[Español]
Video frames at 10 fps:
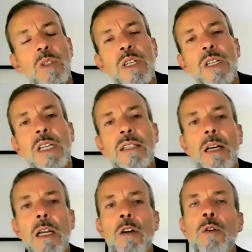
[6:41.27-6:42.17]
sí, sí,
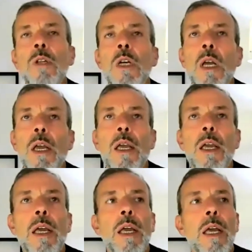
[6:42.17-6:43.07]
está claro.
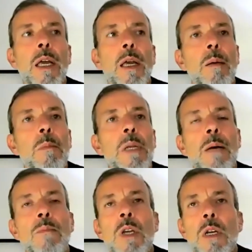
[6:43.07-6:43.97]
Eh,
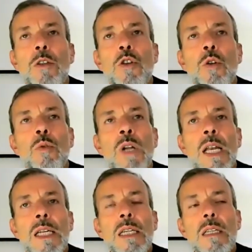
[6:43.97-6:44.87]
mira, yo un
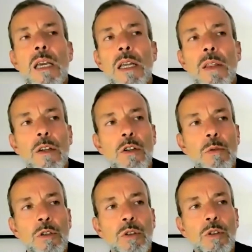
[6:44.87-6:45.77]
análisis que quería hacer sobre
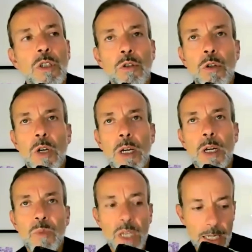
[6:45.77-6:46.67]
estos datos,
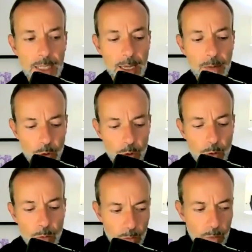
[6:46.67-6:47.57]
Lola, que están
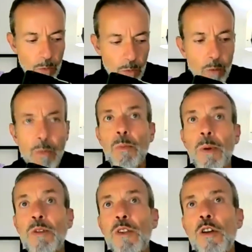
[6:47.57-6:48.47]
como, bueno,
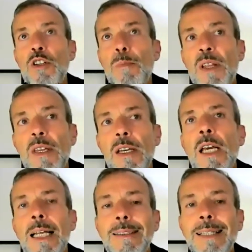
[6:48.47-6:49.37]
vamos a decirlo así, parecen
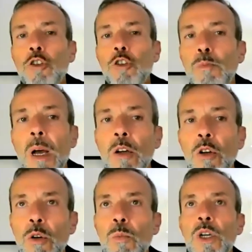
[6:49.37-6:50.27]
datos
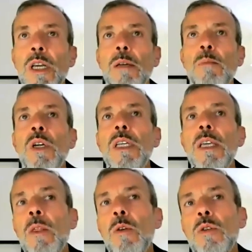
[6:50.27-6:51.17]
macro, muy, muy
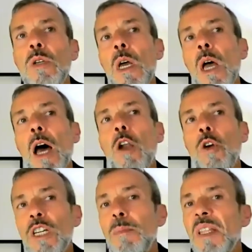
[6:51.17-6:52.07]
llevados a lo
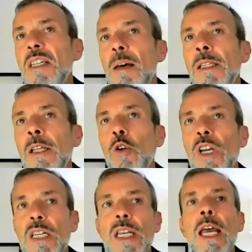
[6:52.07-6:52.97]
que es precisamente lo
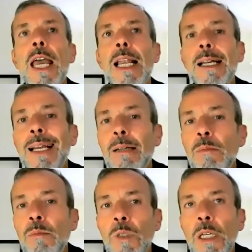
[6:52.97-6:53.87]
que es el
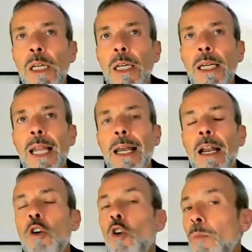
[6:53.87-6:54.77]
gran, eh, la
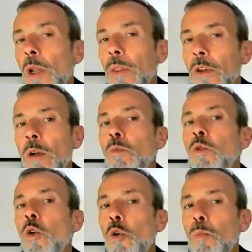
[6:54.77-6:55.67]
gran corporación, el
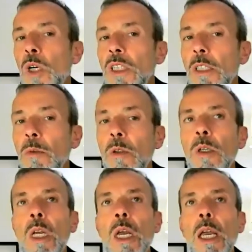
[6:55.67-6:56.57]
mundo corporativo,
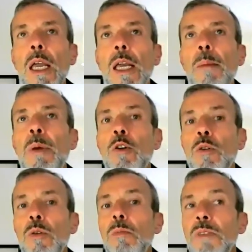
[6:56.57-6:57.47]
eh,
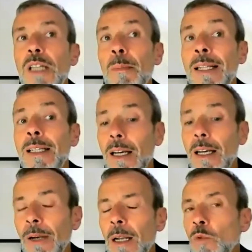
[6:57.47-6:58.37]
pero también
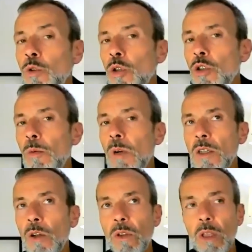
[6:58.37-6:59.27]
revela mucho sobre la
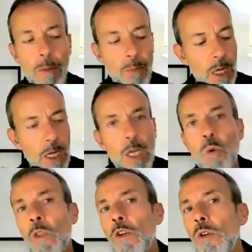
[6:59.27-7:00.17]
sociedad. Y
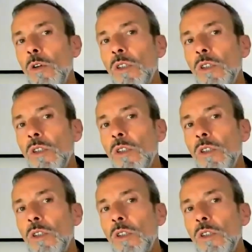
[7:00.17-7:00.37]
cuando esto